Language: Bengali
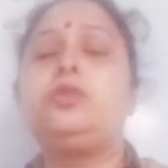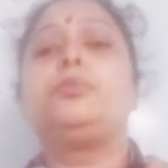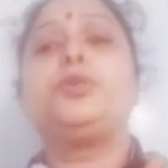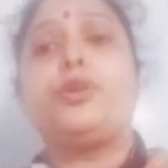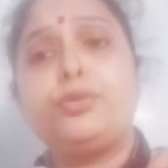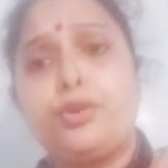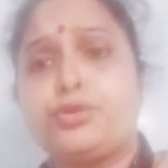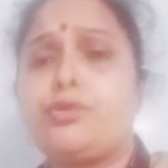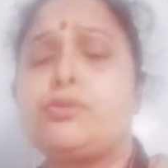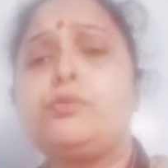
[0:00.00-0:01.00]
না তুমি ধরো
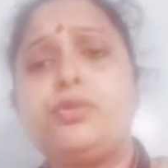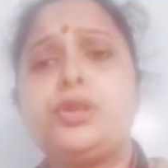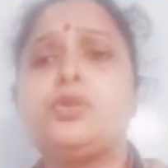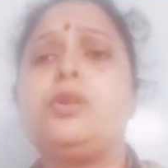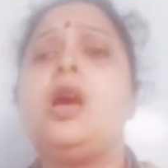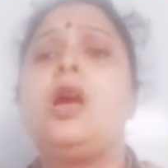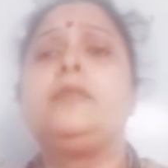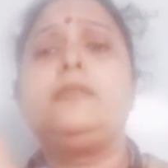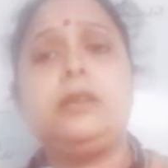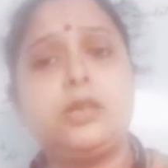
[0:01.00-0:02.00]
দশজন কুড়িজন
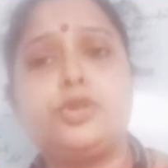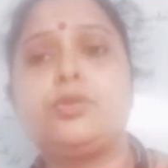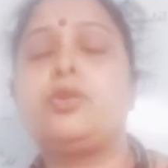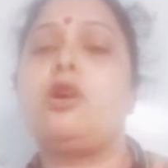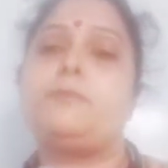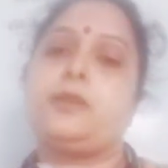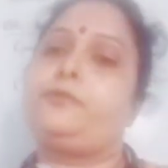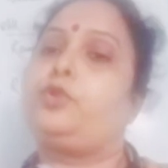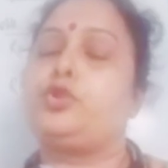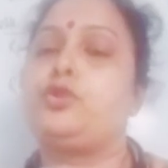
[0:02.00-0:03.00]
তিরিশ জনকে
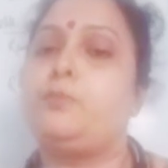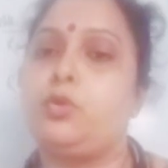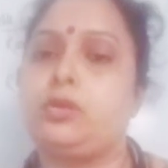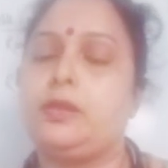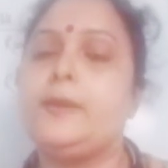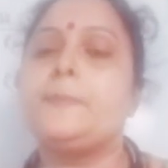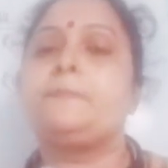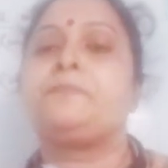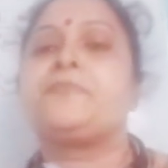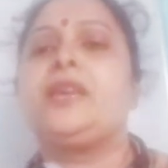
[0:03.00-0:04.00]
অবজার্ভ করেছো মরতে
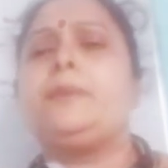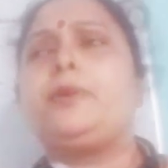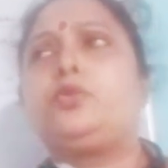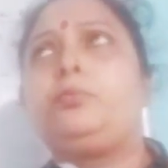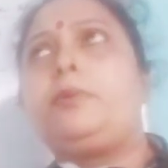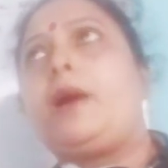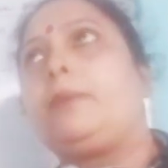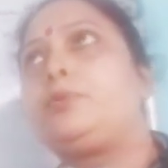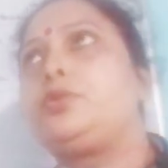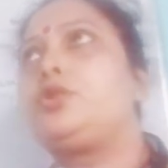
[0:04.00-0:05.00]
এবার তুমি
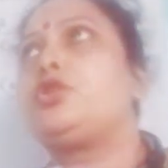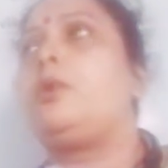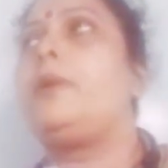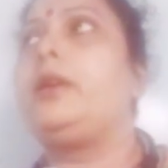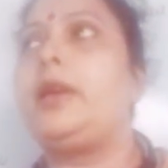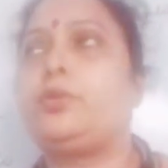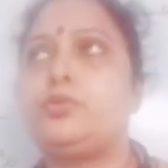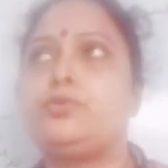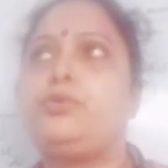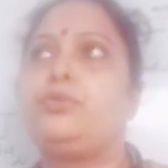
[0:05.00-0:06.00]
ভাবছো যে সবাই
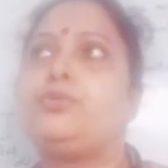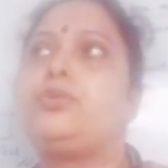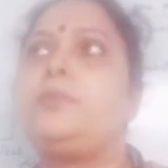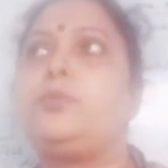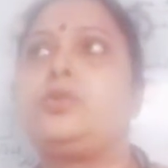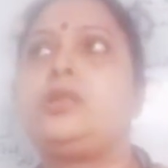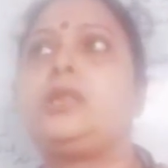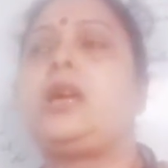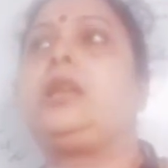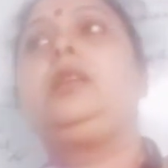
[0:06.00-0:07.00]
এতজন লোক যদি
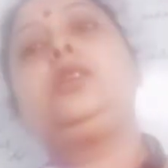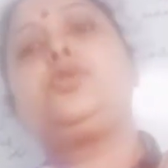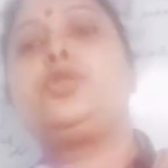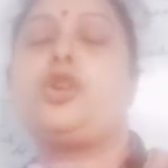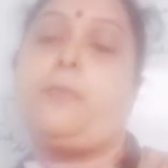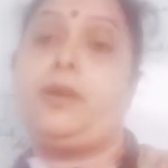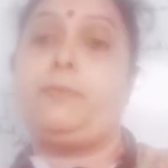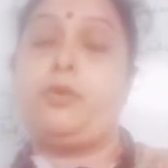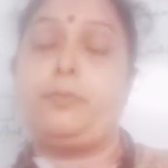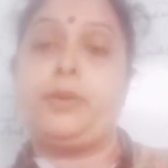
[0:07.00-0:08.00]
মরছে তাহলে নিশ্চয়ই সবাই
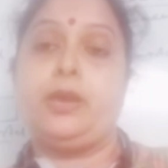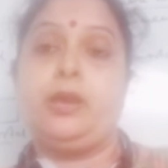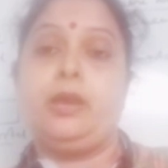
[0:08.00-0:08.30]
মরবে